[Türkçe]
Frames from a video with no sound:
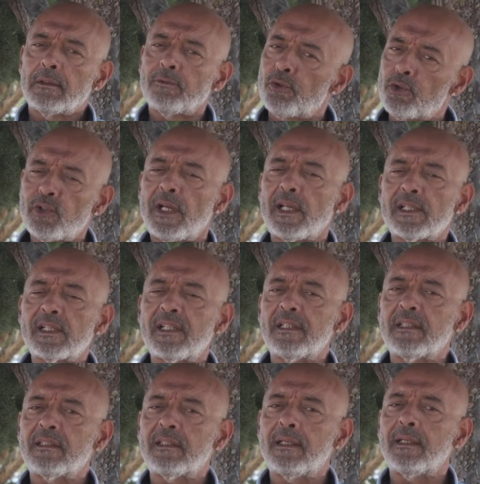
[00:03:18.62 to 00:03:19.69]
Fuji
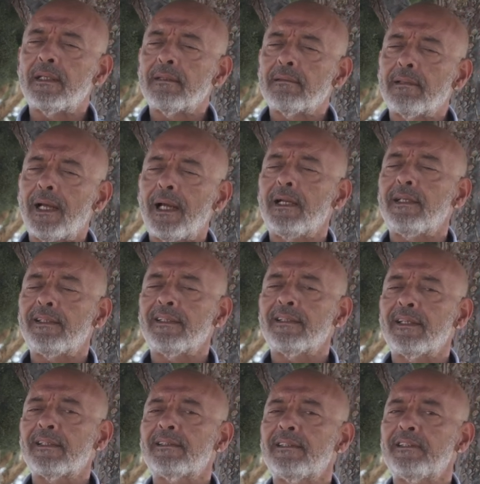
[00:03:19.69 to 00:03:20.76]
lenslerinde
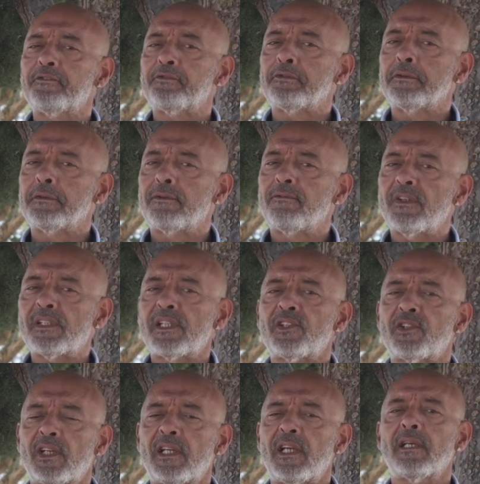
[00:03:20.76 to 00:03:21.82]
alternatif ve
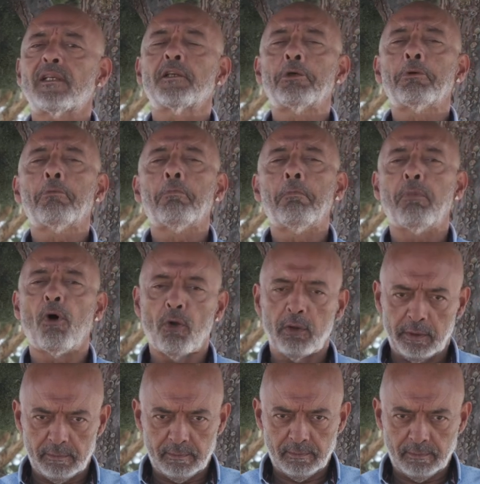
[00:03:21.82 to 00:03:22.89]
seçenek bol.
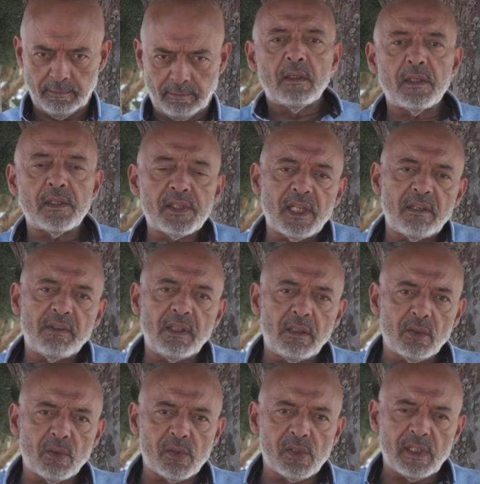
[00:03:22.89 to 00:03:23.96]
E, sevgili
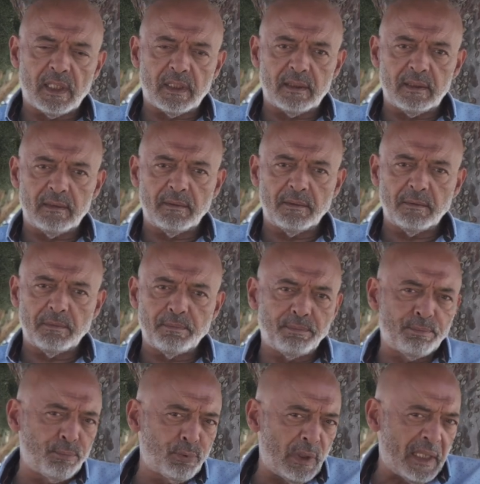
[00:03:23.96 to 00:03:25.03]
dostlar,
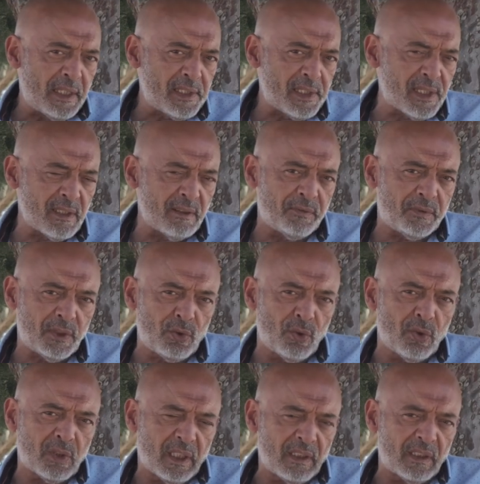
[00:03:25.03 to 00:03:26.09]
bu lens
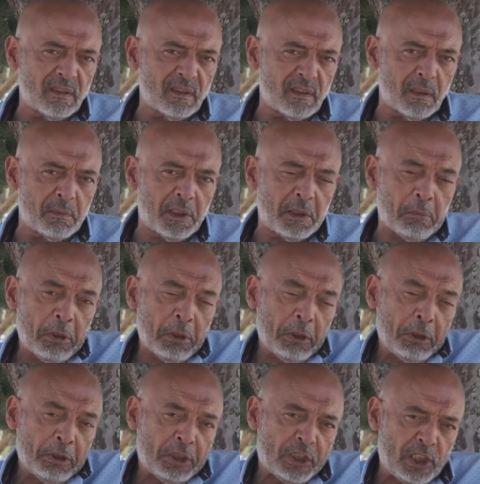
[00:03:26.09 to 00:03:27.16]
video kanadında benim
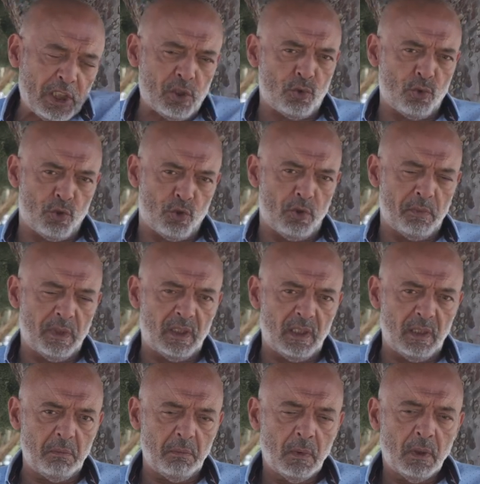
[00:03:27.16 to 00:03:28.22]
hiç
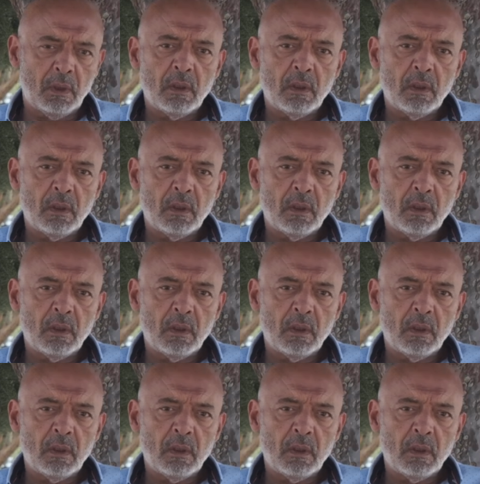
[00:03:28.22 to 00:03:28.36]
düşünmediğim